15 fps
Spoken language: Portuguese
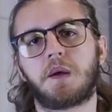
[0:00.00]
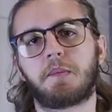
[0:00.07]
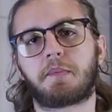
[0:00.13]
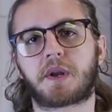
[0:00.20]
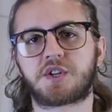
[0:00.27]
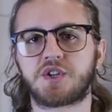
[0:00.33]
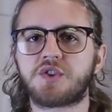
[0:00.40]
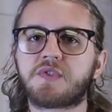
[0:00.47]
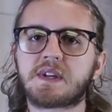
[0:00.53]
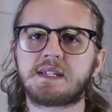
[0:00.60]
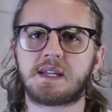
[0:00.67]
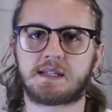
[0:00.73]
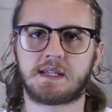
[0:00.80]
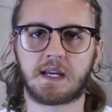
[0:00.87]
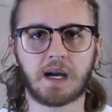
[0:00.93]
Para a gente
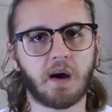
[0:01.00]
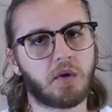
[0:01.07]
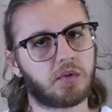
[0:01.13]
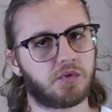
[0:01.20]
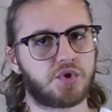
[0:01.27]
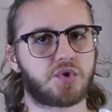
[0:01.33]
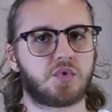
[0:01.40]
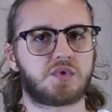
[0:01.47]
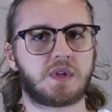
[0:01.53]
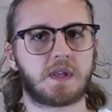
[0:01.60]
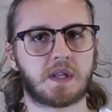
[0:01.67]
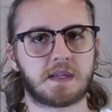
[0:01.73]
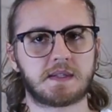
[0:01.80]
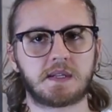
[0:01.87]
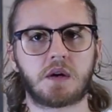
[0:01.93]
fazer esse cálculo de
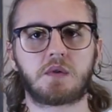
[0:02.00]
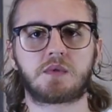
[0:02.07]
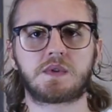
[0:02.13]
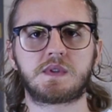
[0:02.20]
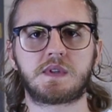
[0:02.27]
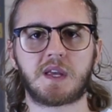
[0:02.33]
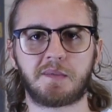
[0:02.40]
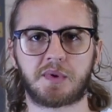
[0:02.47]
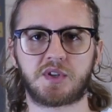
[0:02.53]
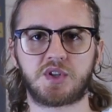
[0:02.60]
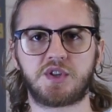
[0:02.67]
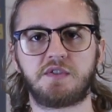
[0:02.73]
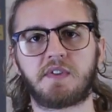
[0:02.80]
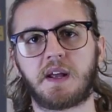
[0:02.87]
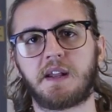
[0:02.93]
concentração, sempre a
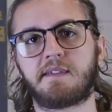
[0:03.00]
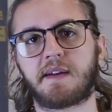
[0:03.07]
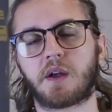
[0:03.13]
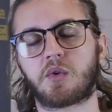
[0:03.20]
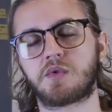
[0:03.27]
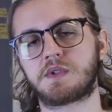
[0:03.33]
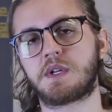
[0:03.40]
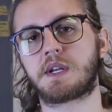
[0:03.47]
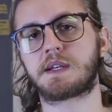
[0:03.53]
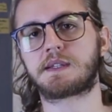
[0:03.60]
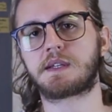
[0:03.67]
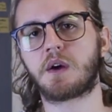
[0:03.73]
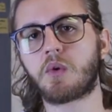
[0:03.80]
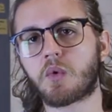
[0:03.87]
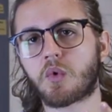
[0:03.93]
gente vai levar em
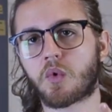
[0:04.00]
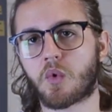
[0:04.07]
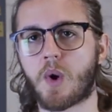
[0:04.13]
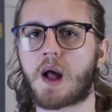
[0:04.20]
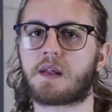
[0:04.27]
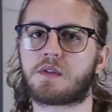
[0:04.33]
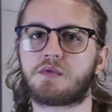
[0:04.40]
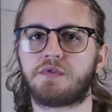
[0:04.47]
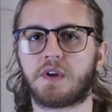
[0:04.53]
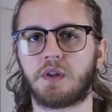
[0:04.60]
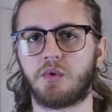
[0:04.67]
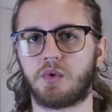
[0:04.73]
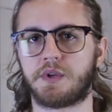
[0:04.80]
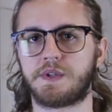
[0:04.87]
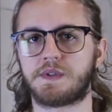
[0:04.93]
consideração quatro
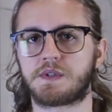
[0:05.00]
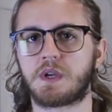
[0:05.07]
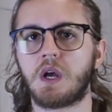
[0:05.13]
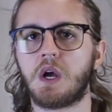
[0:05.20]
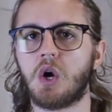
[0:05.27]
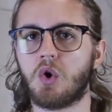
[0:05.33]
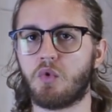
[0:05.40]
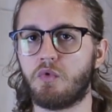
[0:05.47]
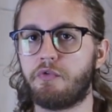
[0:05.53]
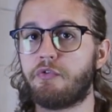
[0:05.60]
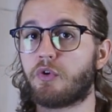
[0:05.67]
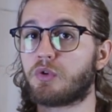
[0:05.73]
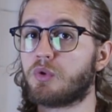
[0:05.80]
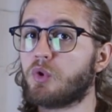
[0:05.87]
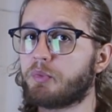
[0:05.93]
valores: o
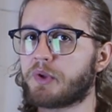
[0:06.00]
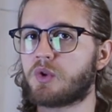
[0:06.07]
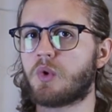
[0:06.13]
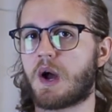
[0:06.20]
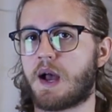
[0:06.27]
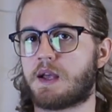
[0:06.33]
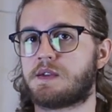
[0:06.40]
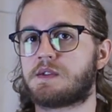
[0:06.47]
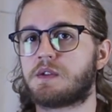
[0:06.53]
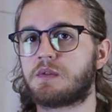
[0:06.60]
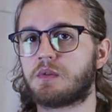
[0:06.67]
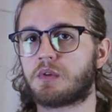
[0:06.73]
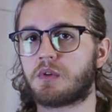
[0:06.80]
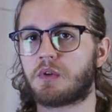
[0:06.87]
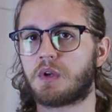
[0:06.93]
volume do
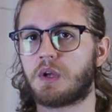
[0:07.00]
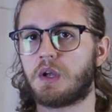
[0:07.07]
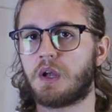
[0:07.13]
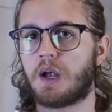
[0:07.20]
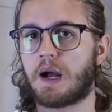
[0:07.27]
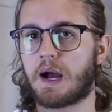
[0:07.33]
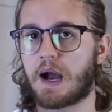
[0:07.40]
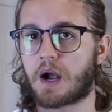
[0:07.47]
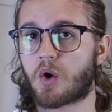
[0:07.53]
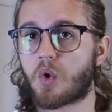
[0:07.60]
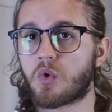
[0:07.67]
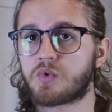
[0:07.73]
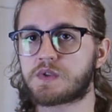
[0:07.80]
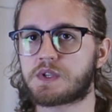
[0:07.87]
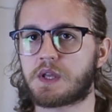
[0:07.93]
ácido, a
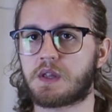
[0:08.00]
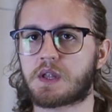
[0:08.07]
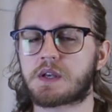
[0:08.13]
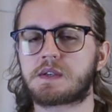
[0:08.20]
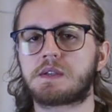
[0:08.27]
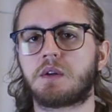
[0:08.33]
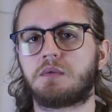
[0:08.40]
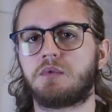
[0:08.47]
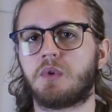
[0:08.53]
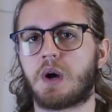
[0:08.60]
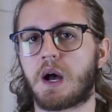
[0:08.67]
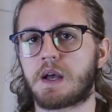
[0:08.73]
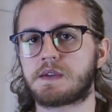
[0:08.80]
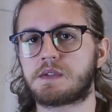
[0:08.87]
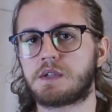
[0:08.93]
concentração do
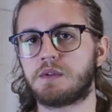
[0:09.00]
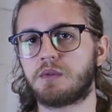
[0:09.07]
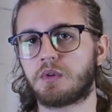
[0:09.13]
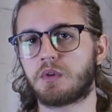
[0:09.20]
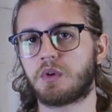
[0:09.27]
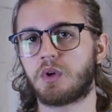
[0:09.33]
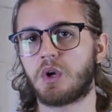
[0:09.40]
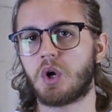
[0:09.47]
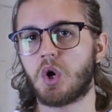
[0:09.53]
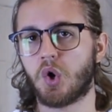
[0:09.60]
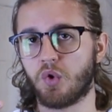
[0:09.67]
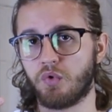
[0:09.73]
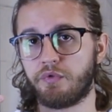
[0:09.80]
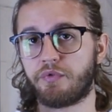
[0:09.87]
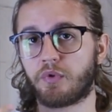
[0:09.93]
ácido,
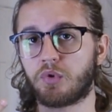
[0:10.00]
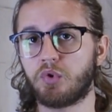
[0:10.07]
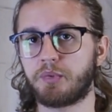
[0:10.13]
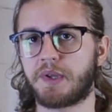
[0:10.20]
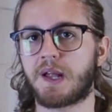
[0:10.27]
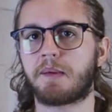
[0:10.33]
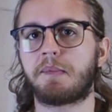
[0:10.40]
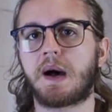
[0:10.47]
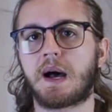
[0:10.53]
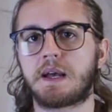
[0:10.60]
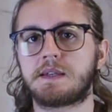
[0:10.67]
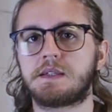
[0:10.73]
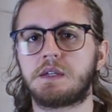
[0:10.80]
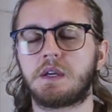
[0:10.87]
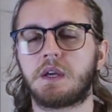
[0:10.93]
o volume da
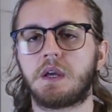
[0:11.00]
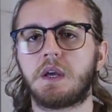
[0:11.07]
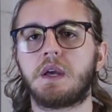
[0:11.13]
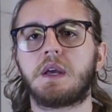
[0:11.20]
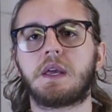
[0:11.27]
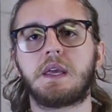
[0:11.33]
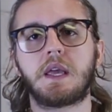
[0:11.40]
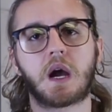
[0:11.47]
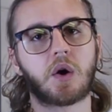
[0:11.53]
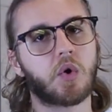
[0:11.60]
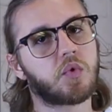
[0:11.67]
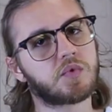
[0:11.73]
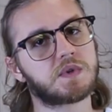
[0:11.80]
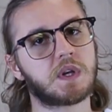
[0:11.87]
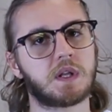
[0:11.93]
base e a
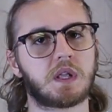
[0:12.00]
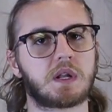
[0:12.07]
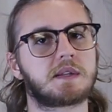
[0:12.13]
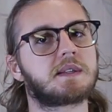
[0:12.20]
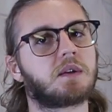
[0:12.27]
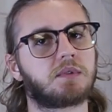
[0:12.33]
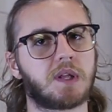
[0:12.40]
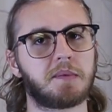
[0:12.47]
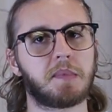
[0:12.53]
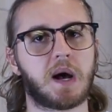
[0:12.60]
concentração da